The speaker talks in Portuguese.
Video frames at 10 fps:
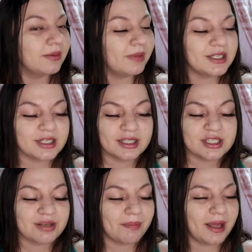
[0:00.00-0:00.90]
mas já
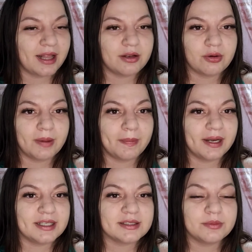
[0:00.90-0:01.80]
deixa a pele com a
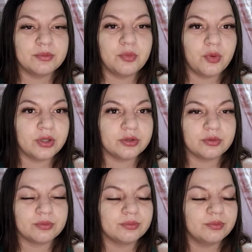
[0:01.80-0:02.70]
aparência muito,